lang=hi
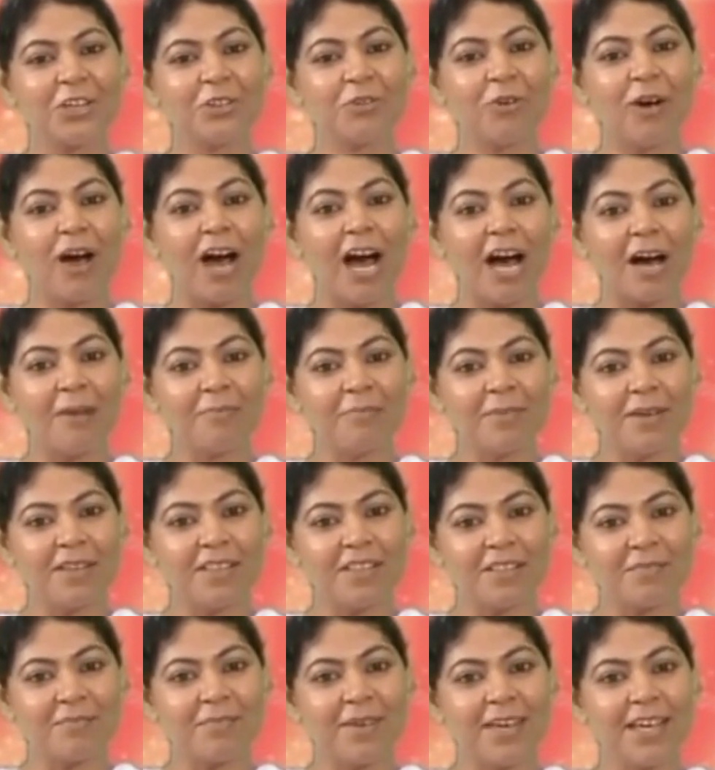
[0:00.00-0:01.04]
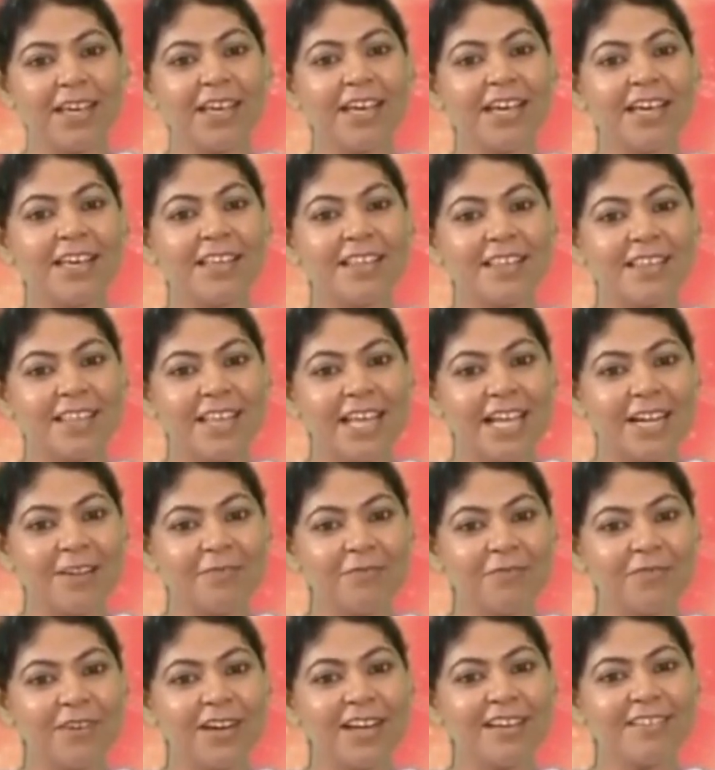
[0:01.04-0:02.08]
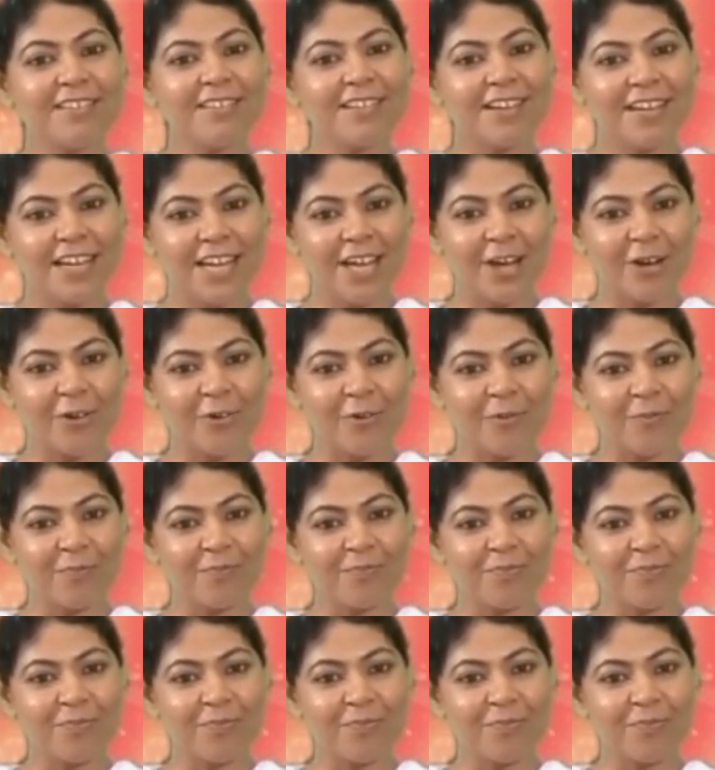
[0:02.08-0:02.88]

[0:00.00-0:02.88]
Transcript: तो आपस में सेल्फलेस लव